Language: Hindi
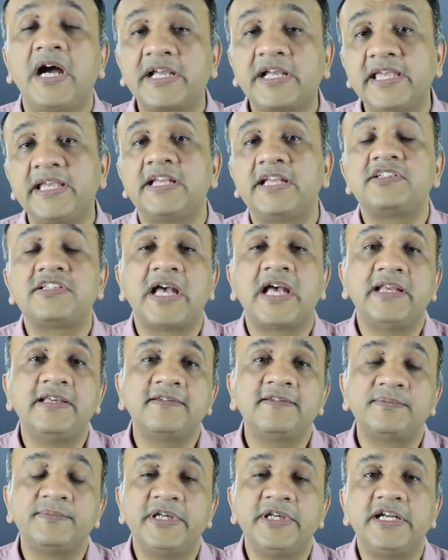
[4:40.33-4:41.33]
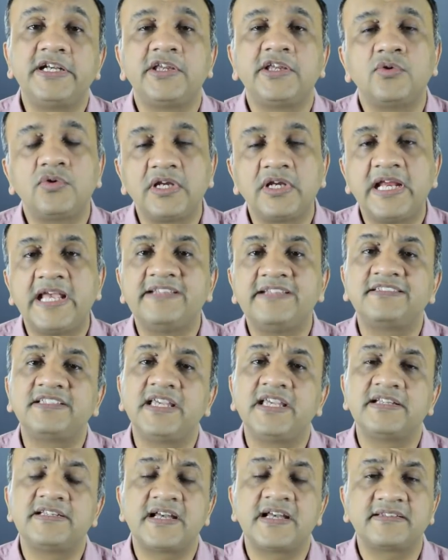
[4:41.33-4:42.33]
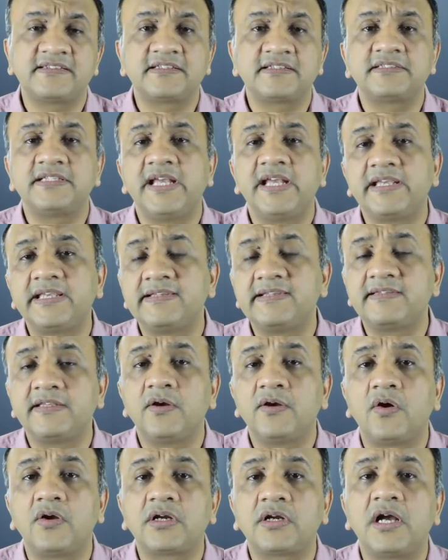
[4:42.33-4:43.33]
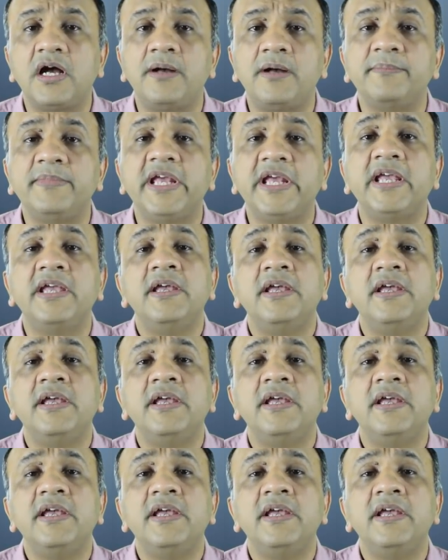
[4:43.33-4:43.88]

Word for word: बाकी के चालीस मिनट यूटिलाइज किए जा सकते हैं किसी और काम में